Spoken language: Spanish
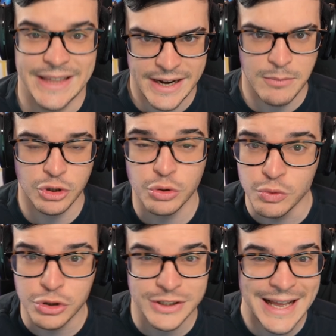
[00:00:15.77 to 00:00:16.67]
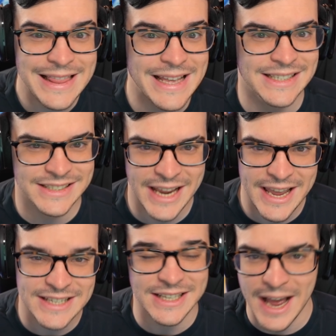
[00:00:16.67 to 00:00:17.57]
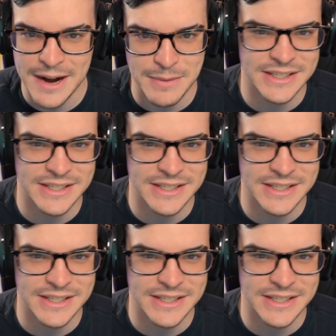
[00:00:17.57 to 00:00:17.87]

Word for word: Tenemos un total de 6 armas